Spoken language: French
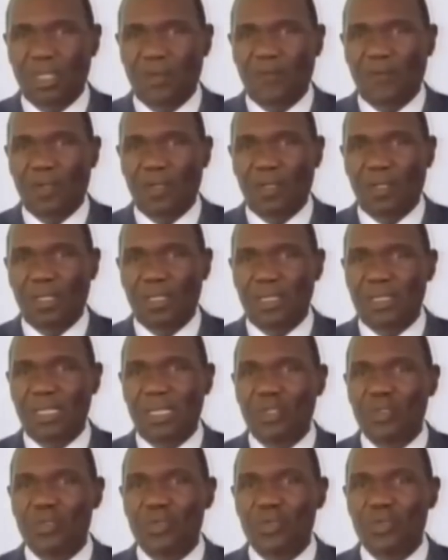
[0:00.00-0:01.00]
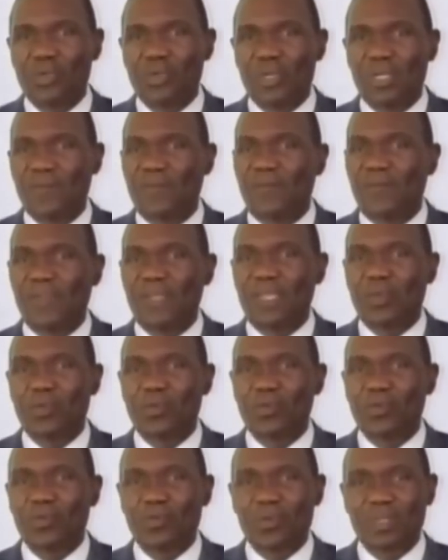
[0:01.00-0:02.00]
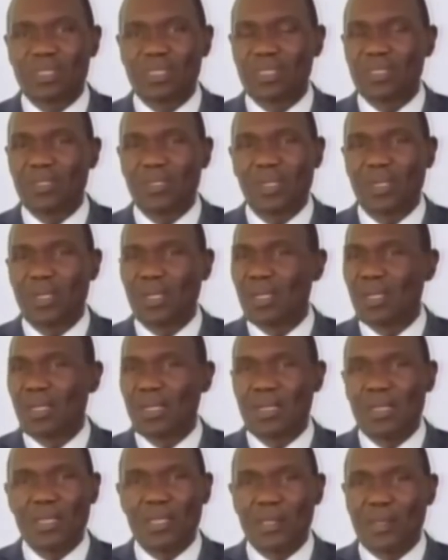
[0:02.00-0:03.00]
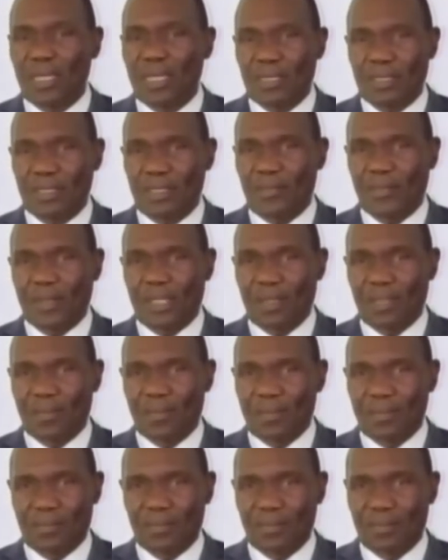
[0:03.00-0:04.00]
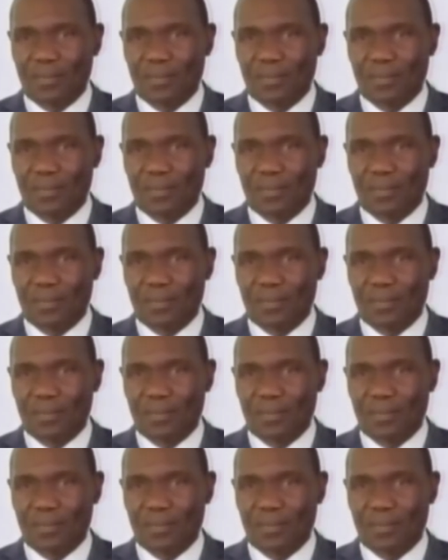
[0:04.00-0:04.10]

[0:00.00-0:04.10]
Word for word: Nous avons entendu et vécu aussi l'inacceptable.